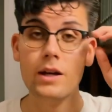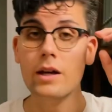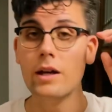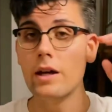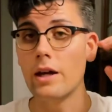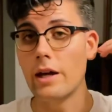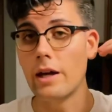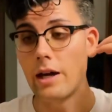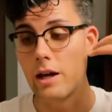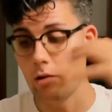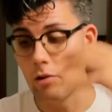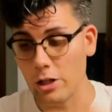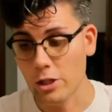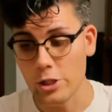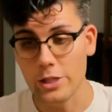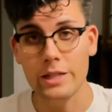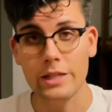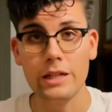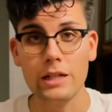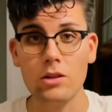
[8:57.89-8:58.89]
Eh, allora c'è
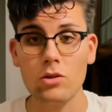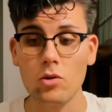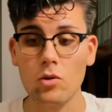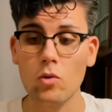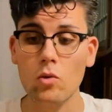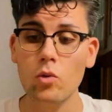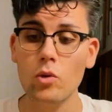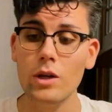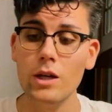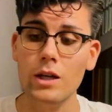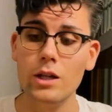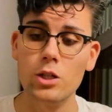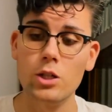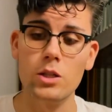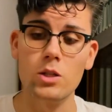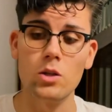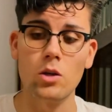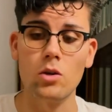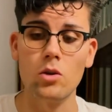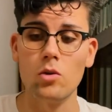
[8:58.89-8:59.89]
scritto qui, ci
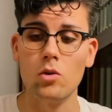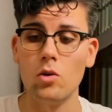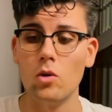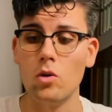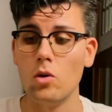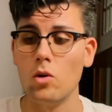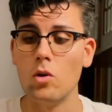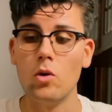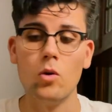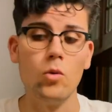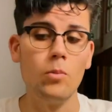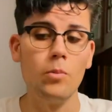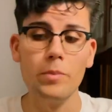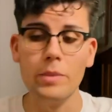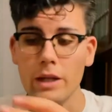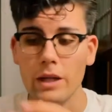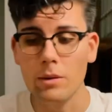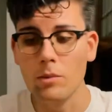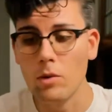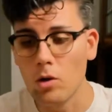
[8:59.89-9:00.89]
sono un
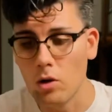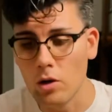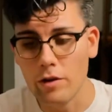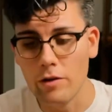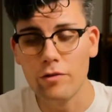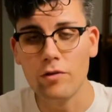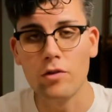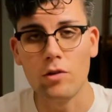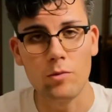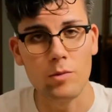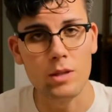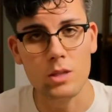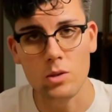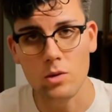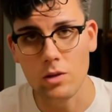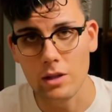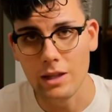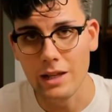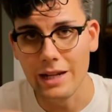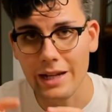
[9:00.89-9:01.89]
minimo le informazioni del